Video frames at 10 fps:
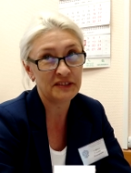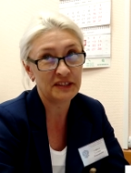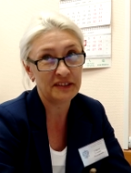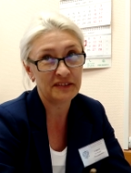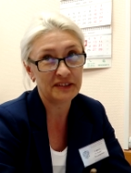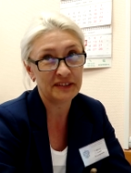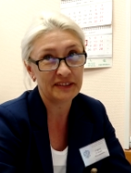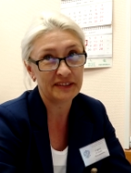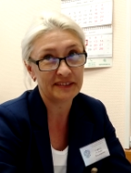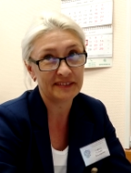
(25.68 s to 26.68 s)
все,
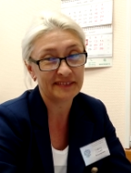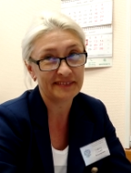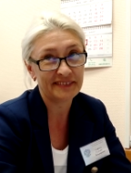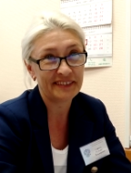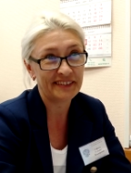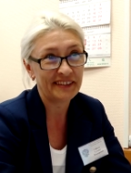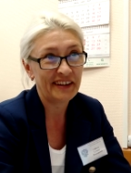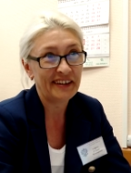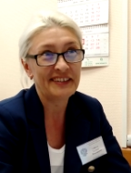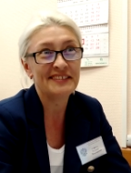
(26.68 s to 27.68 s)
наверное,
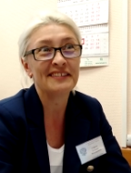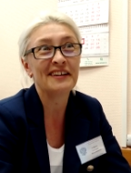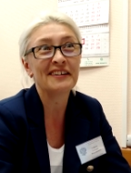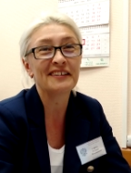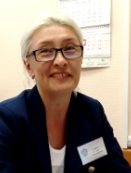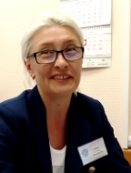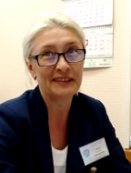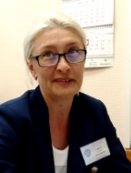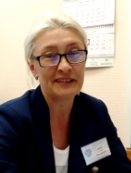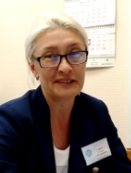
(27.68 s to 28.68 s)

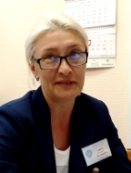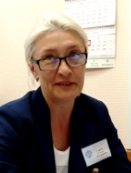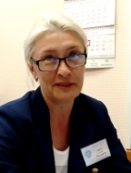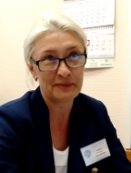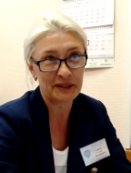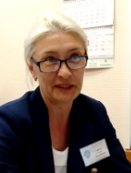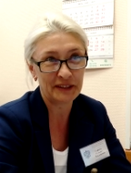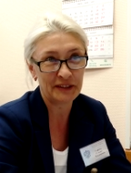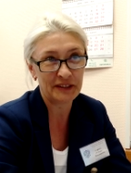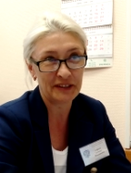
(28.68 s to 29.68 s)
одинаковые, независимо
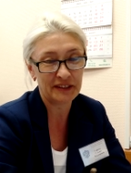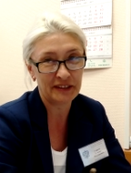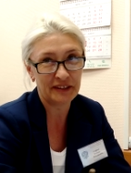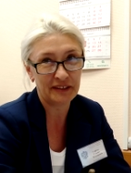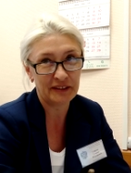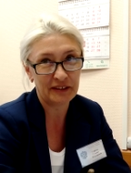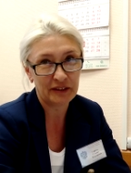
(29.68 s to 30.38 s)
редкие, нередкие.